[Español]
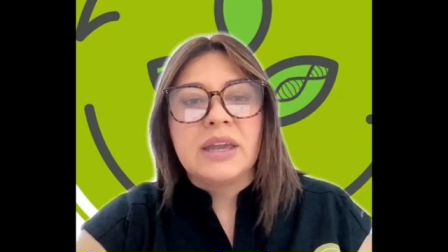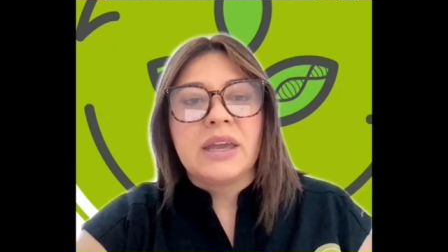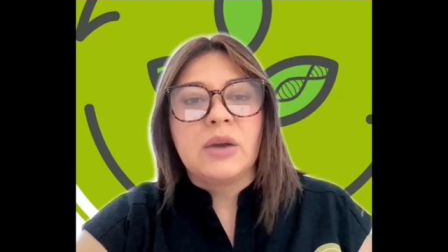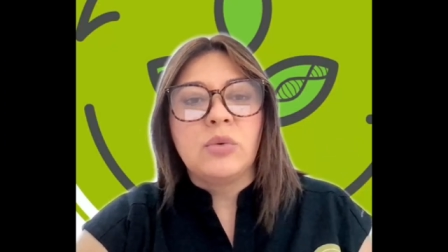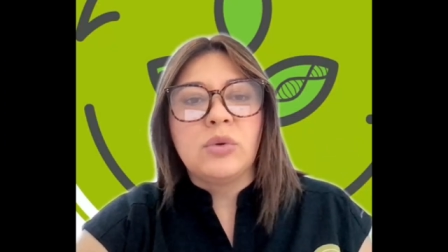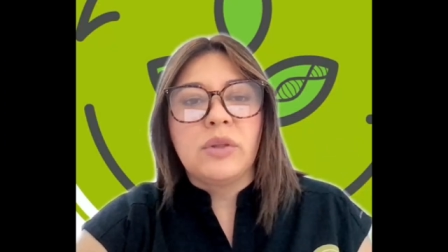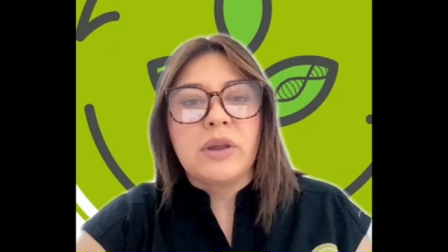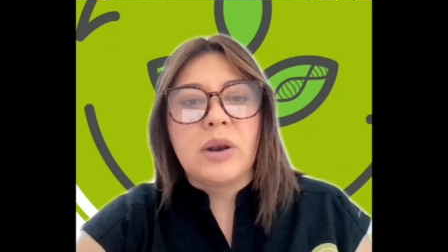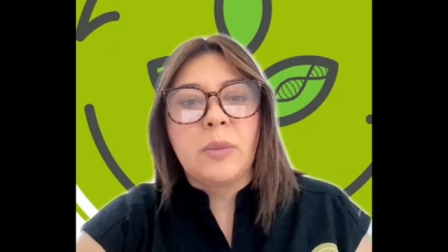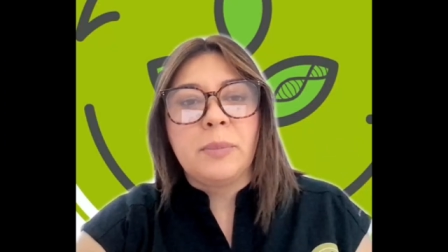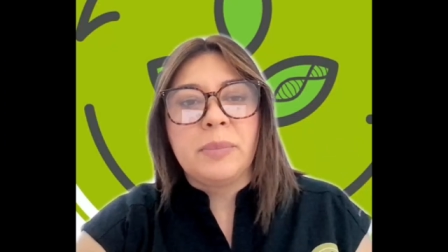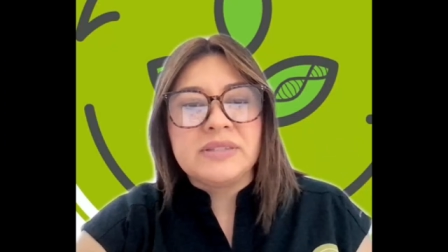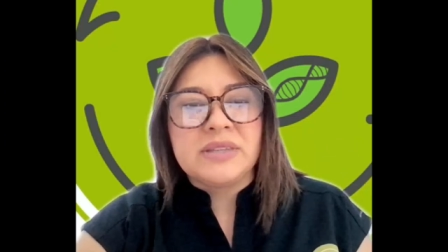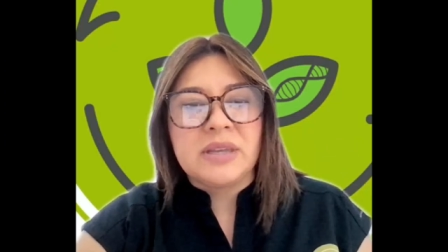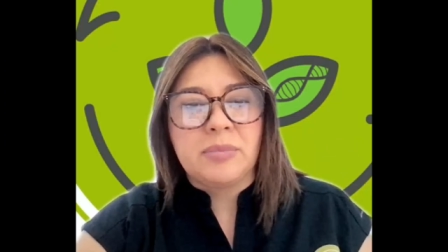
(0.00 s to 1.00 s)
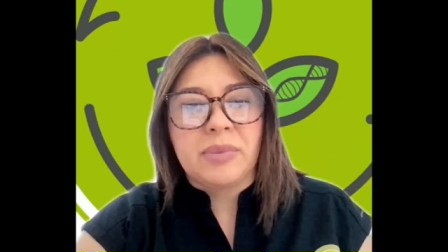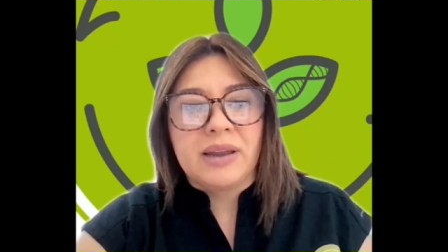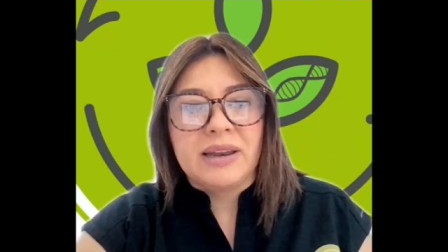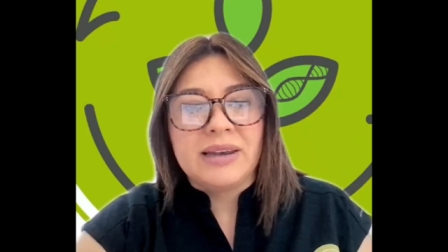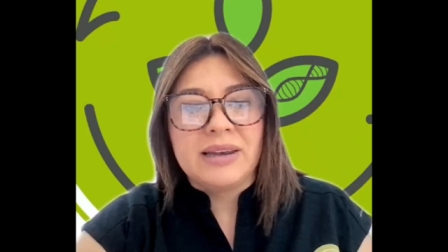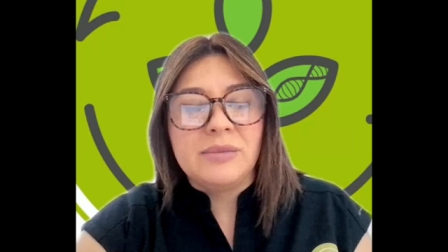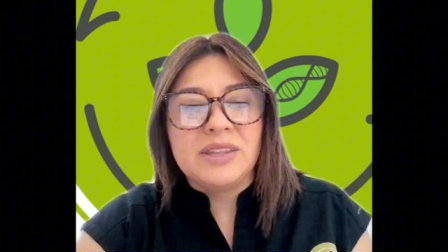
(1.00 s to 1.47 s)
que es uno de los
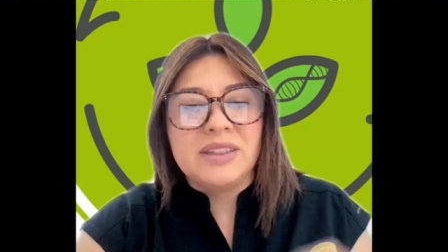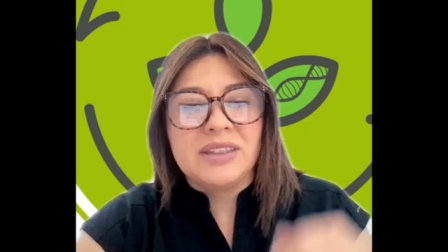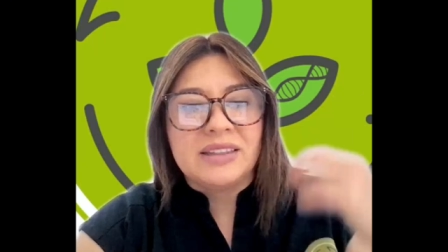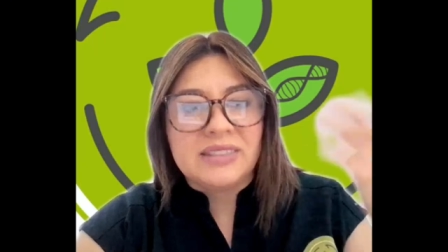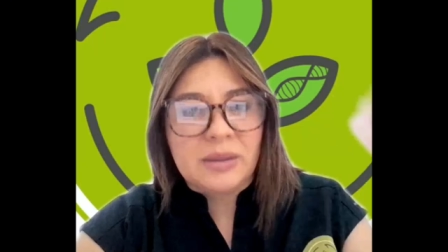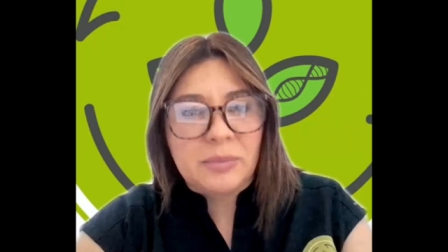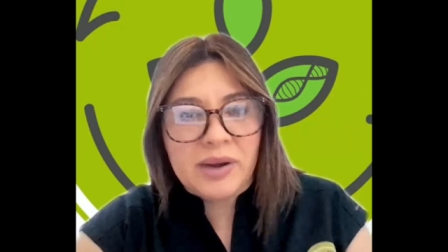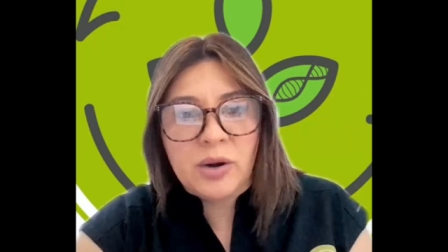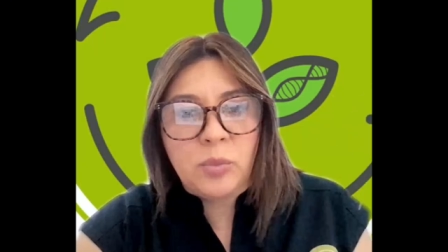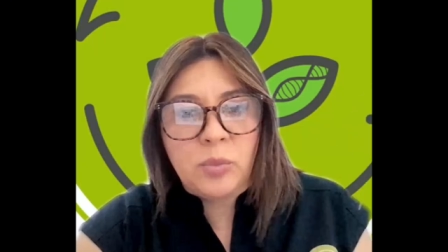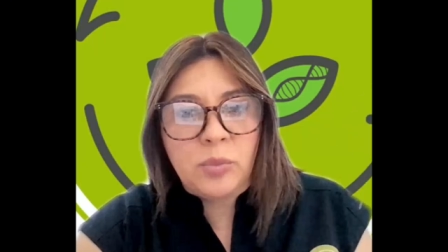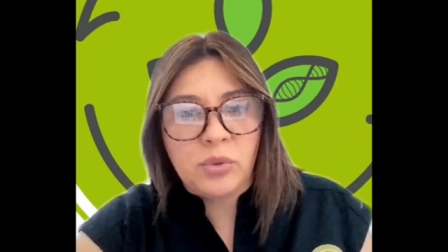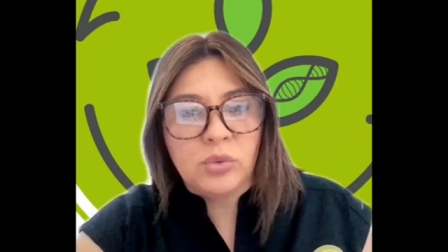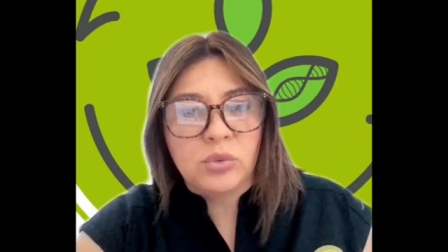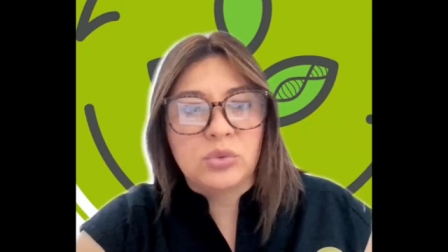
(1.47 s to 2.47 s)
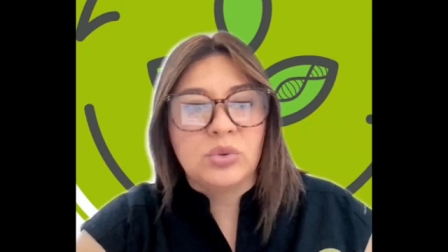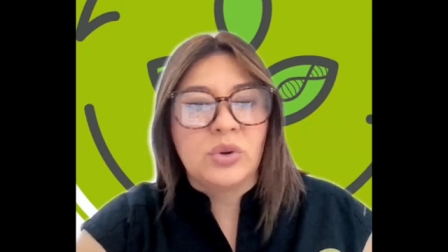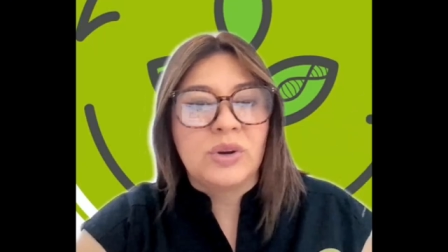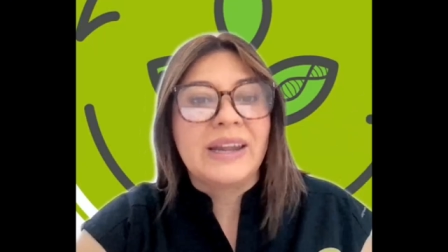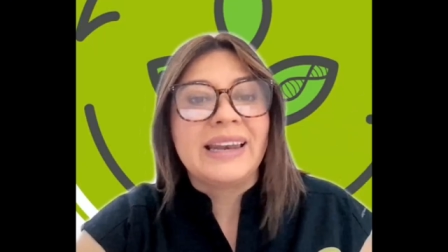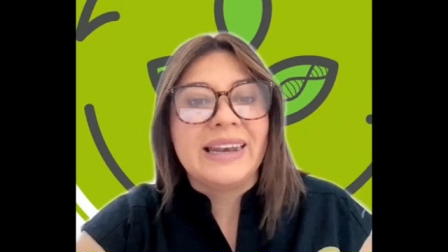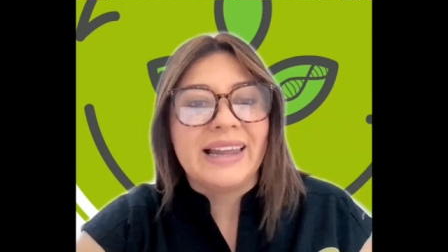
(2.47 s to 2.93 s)
principales limitantes para los
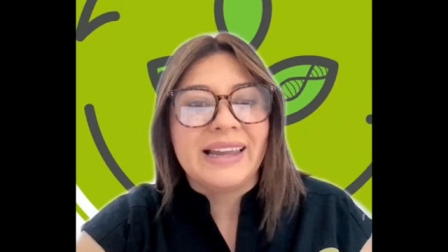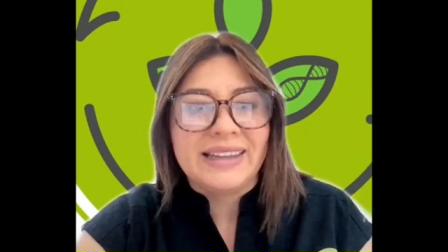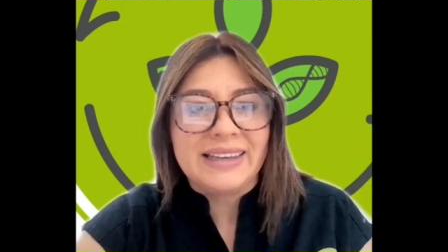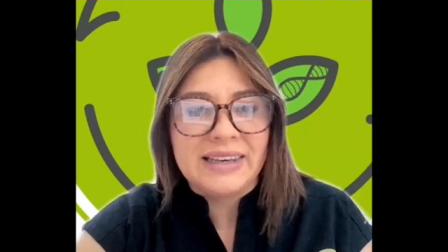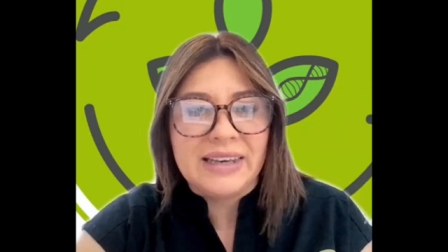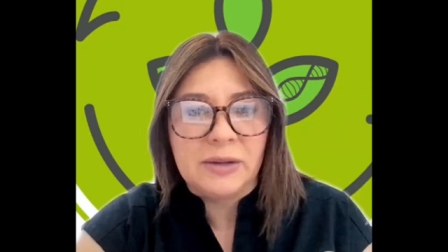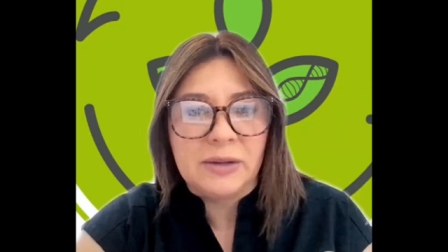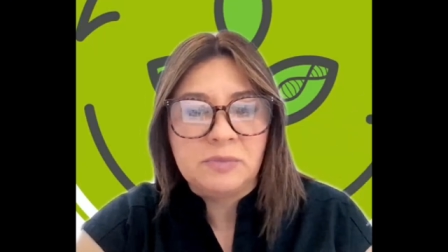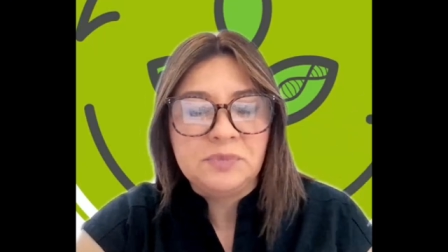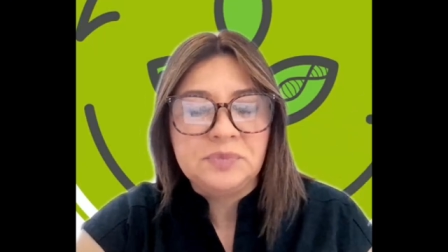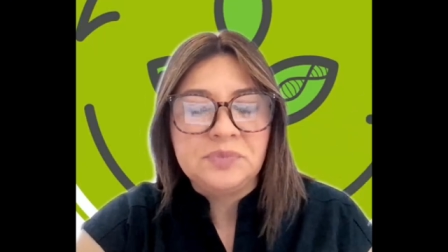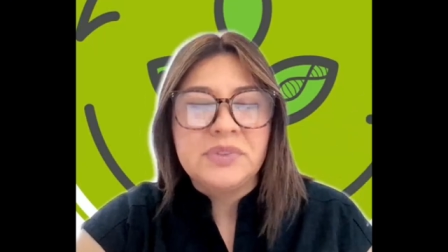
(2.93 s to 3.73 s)
productores en la isla.